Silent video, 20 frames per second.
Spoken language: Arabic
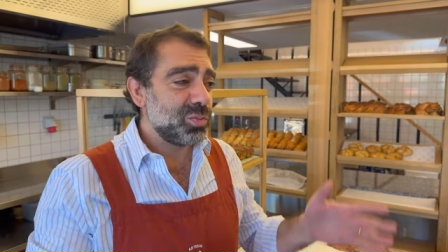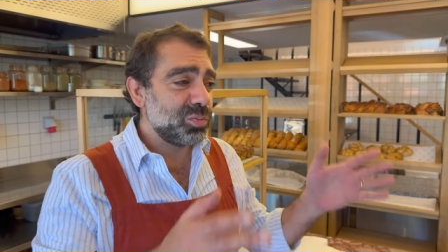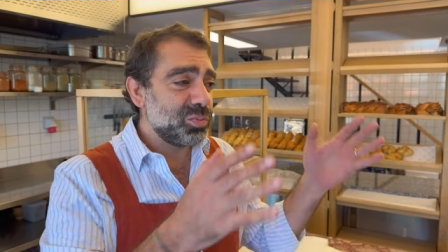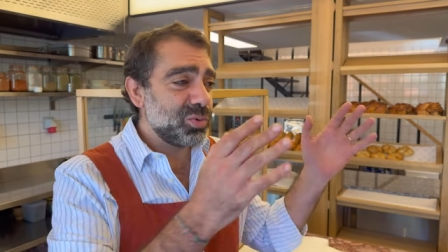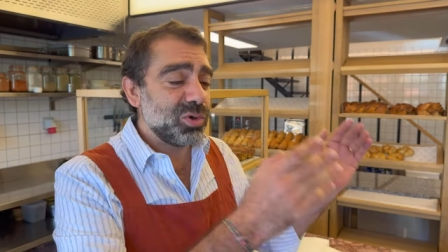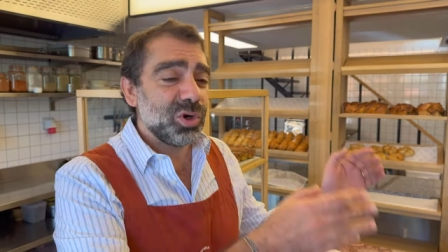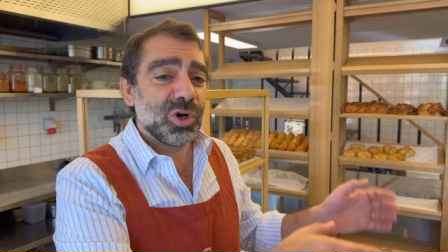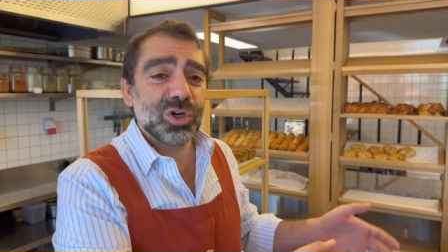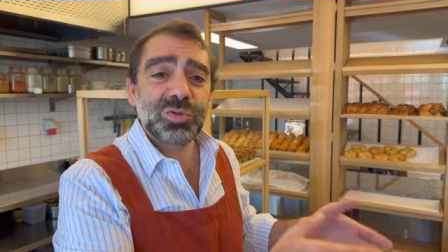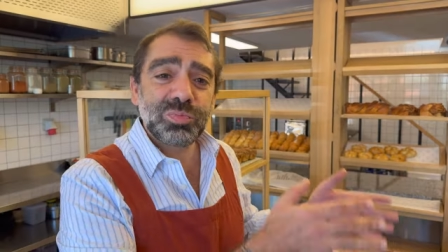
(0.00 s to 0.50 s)

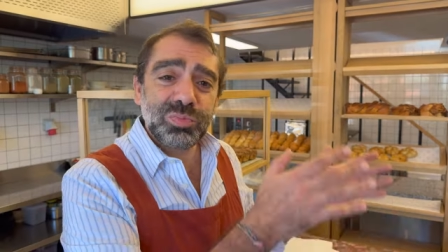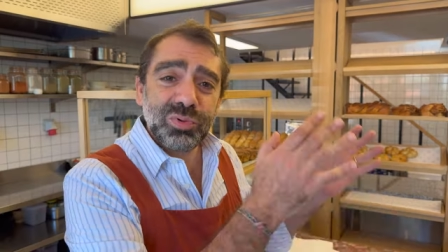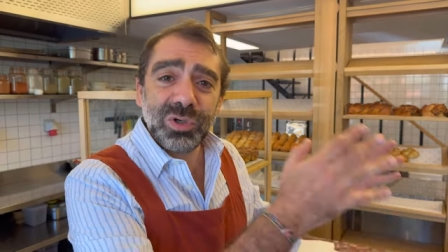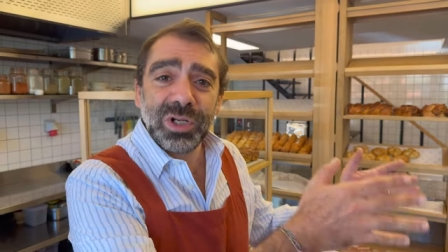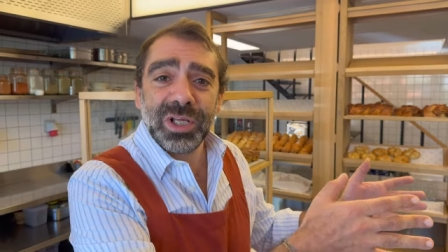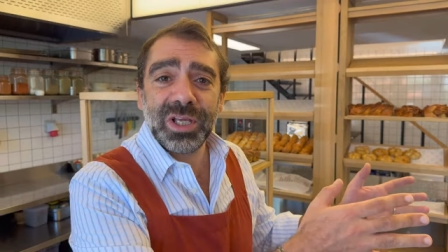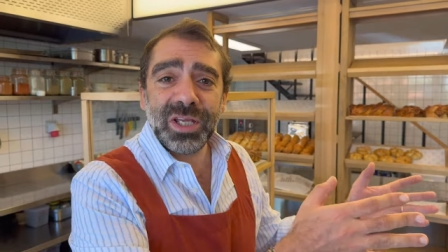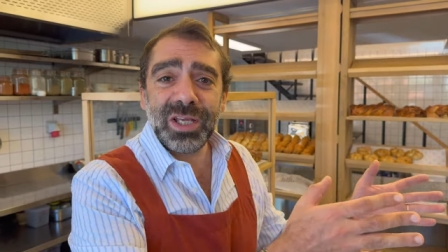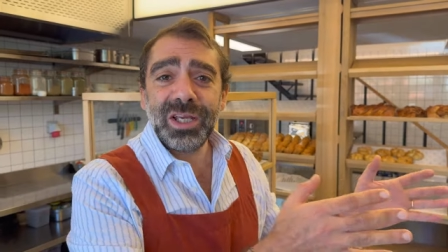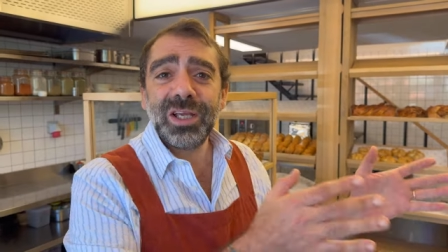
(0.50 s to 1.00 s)
بولوش
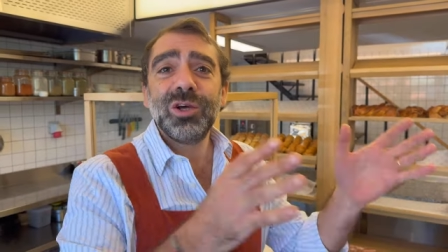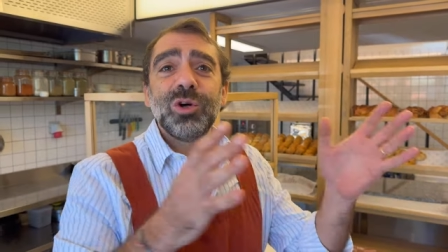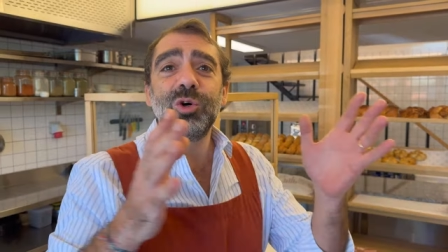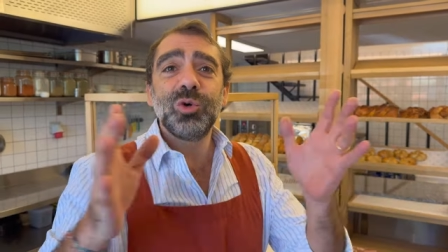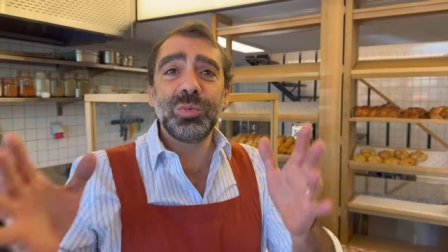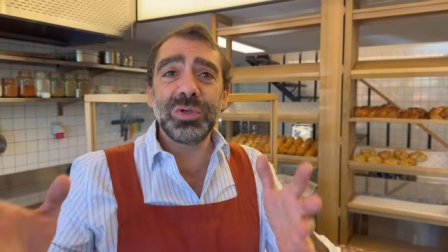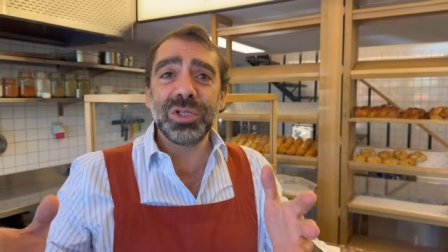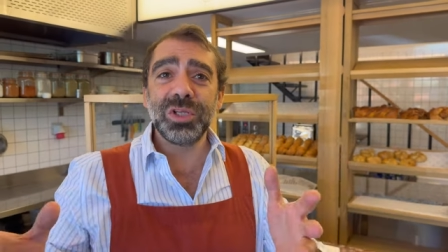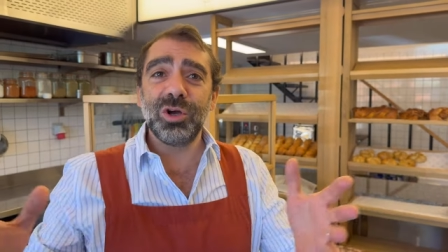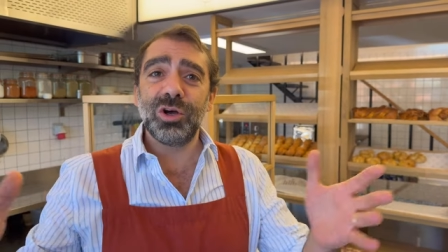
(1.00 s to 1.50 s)
بولي
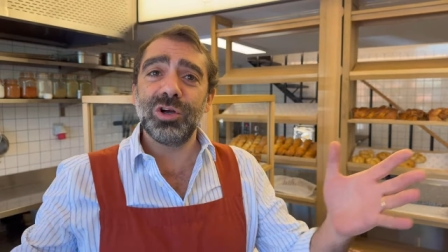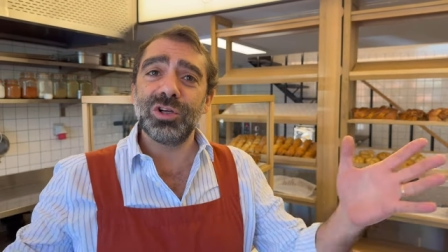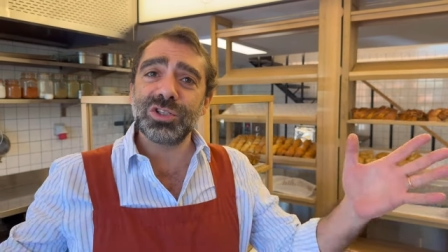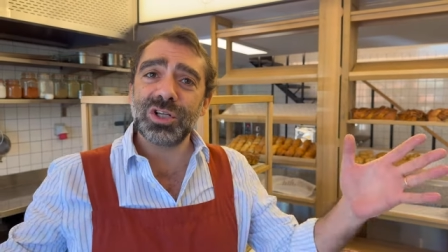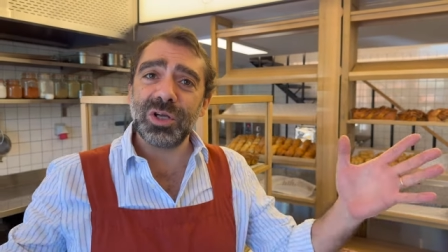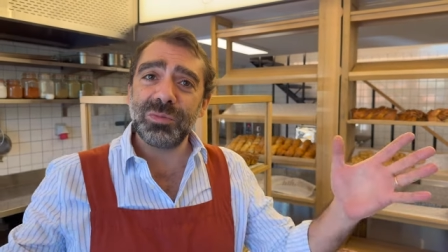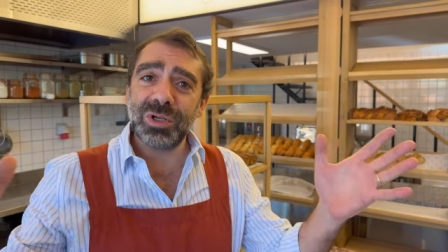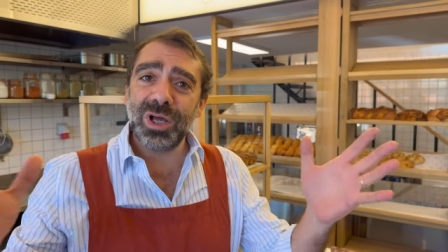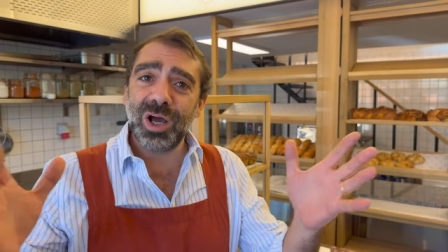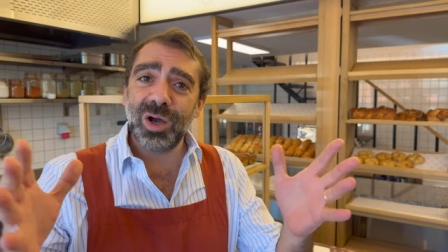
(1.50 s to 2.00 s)
وبريوش
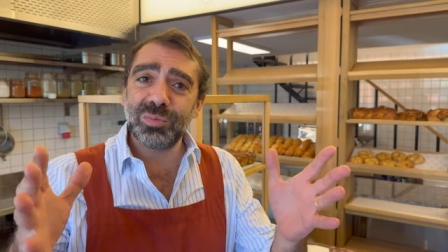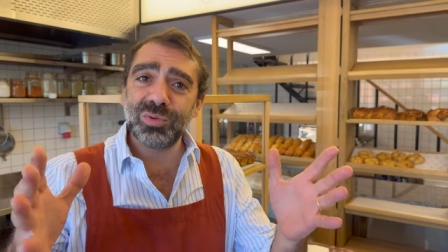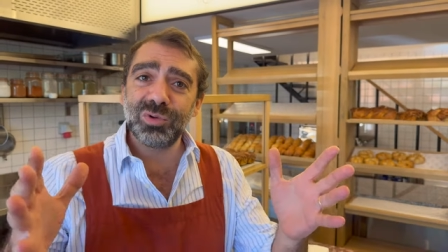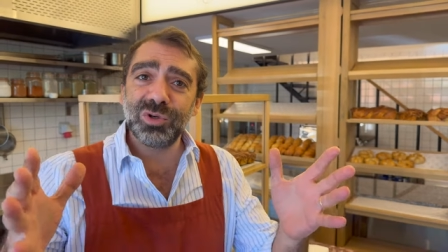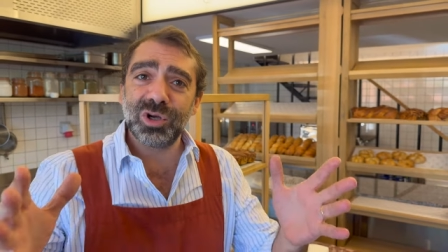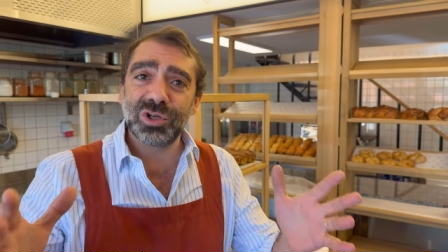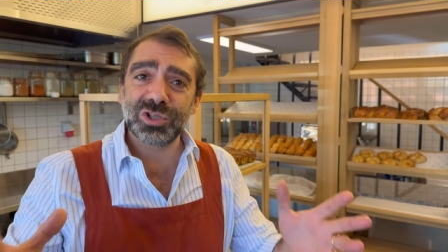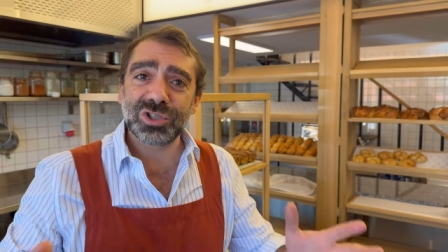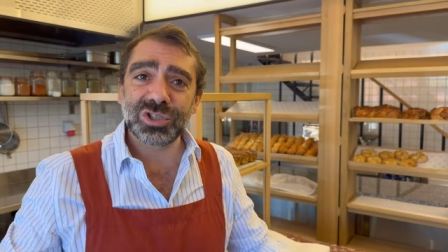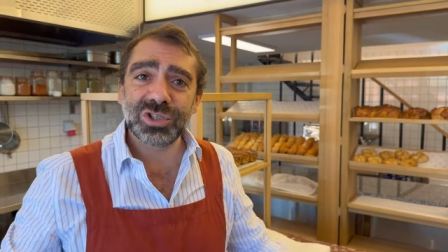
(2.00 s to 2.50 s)
عملناها
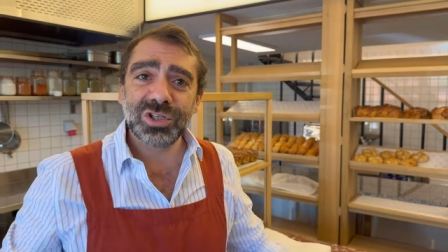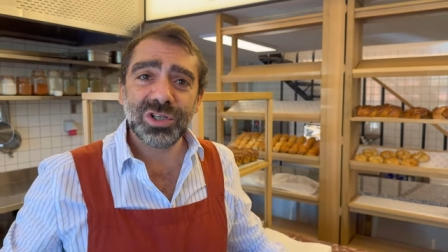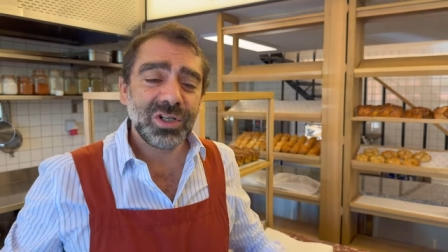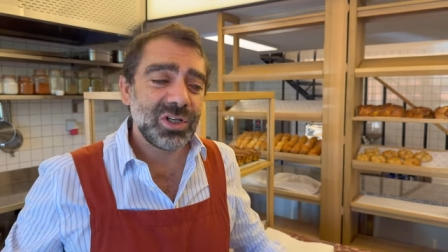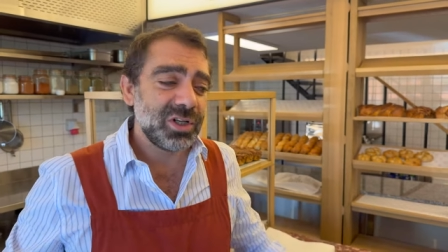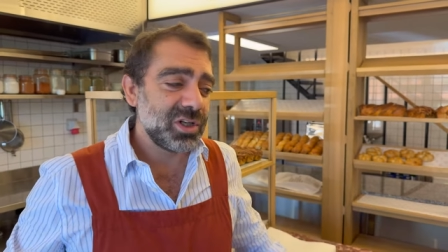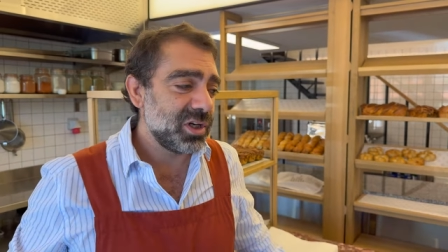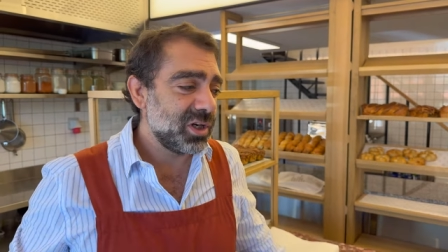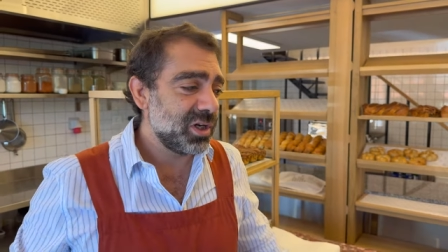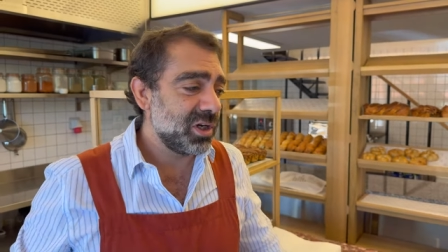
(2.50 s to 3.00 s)
بولوش
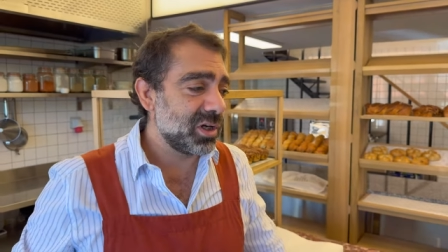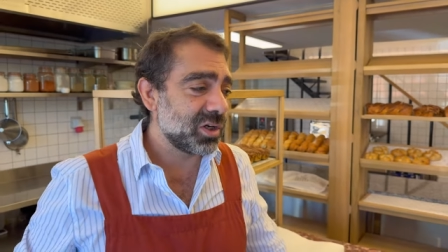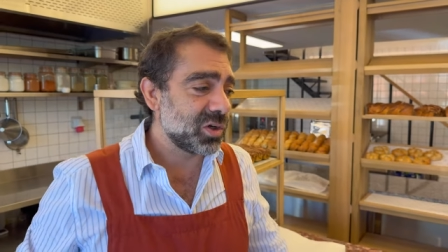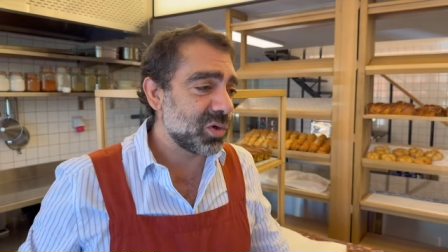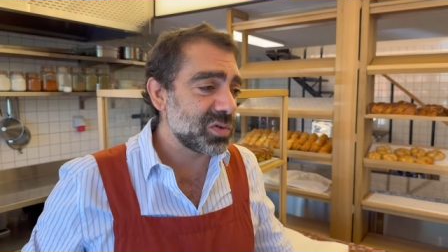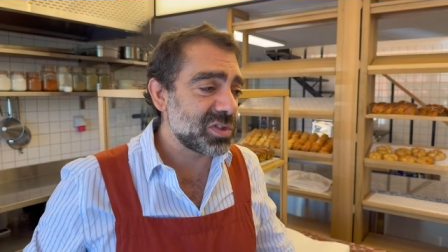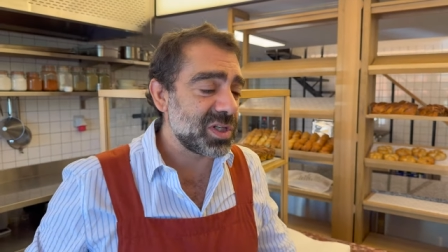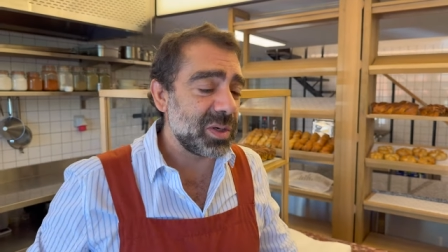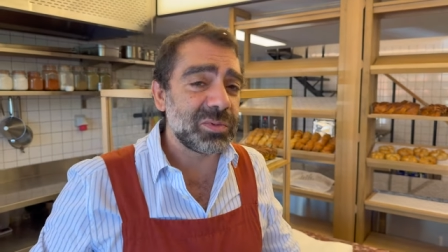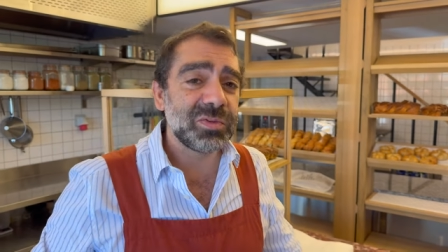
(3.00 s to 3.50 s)

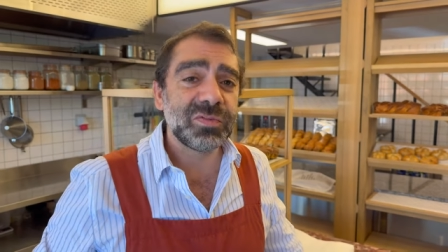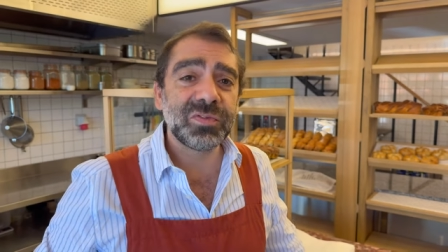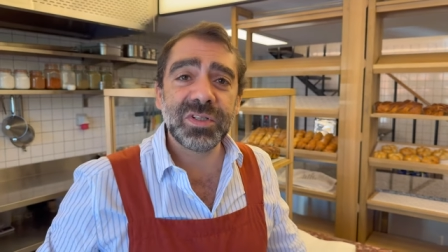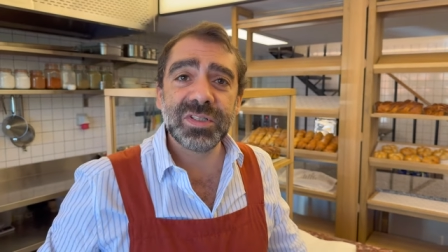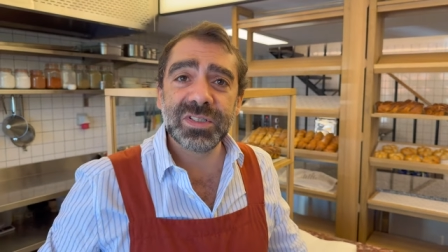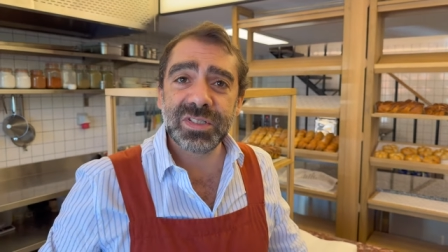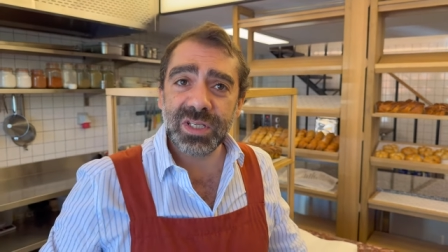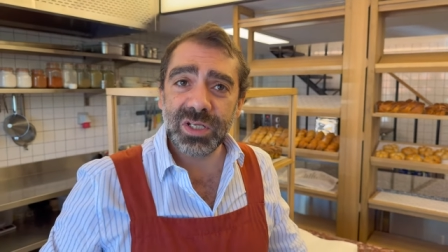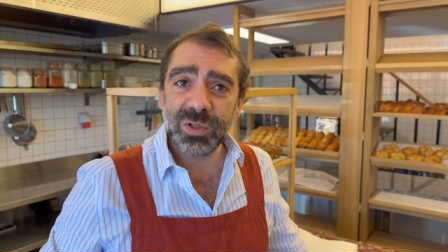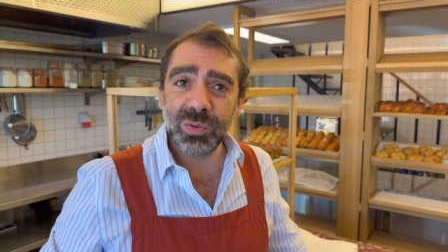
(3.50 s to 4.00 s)
كونسيبت آه،
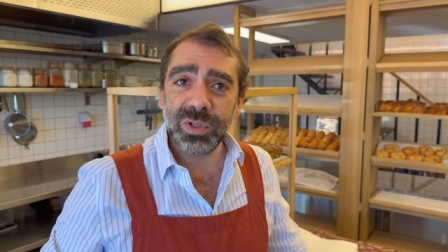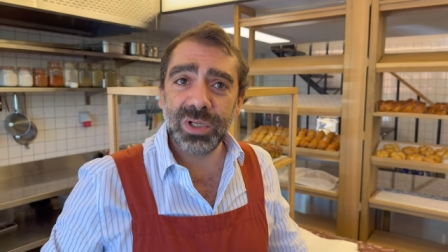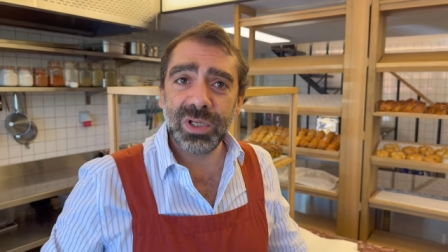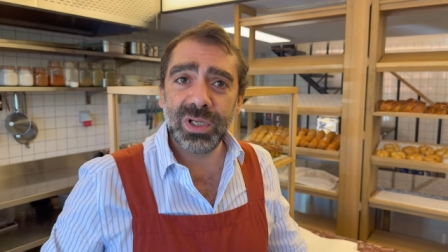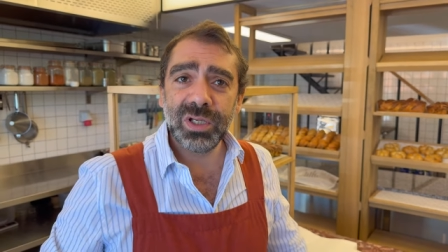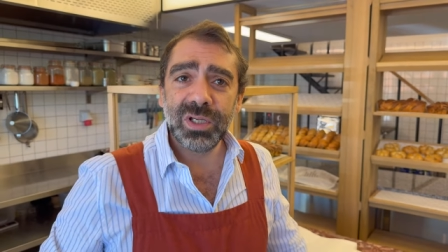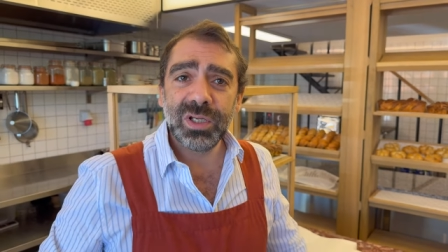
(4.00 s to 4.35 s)
فرنساوي